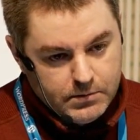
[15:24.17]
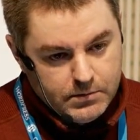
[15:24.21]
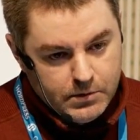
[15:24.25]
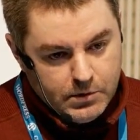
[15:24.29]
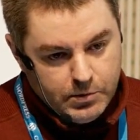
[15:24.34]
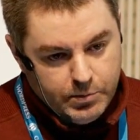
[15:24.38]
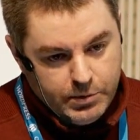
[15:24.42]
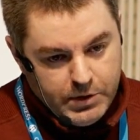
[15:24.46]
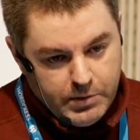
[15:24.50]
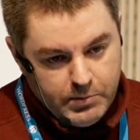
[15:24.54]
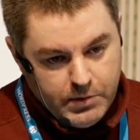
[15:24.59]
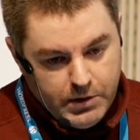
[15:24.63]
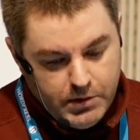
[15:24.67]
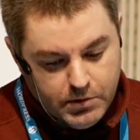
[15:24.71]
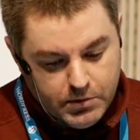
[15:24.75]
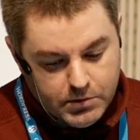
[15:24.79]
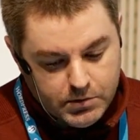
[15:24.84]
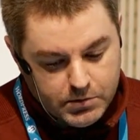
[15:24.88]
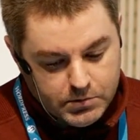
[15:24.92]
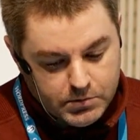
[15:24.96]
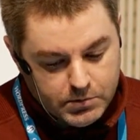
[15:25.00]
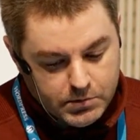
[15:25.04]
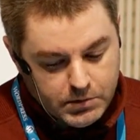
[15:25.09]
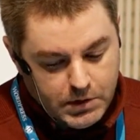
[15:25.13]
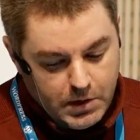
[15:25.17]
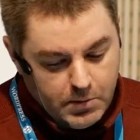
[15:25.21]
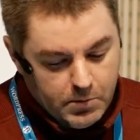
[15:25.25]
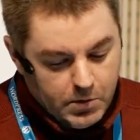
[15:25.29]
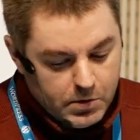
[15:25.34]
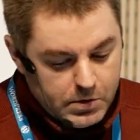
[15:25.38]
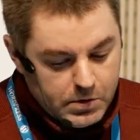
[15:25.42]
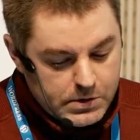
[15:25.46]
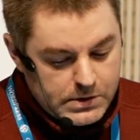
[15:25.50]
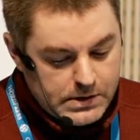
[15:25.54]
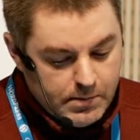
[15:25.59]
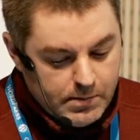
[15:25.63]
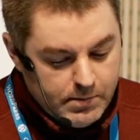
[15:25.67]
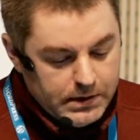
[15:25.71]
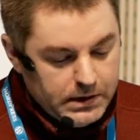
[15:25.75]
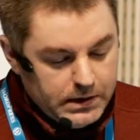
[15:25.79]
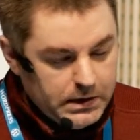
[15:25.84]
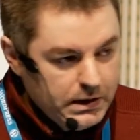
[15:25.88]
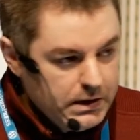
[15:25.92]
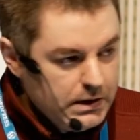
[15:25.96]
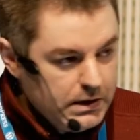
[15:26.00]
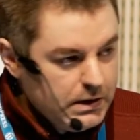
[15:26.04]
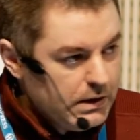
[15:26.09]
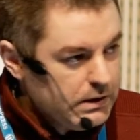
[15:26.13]
Lo primero, ¿no? A lo mejor es la
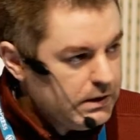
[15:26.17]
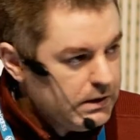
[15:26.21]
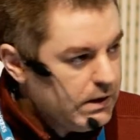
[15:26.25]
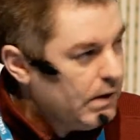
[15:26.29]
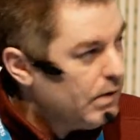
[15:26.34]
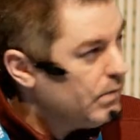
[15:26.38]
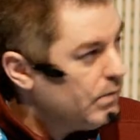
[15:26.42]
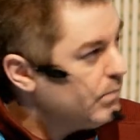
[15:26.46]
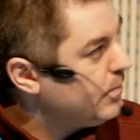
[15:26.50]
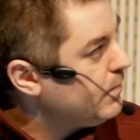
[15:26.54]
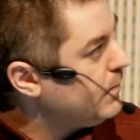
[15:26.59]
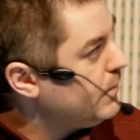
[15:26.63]
plantilla y tal.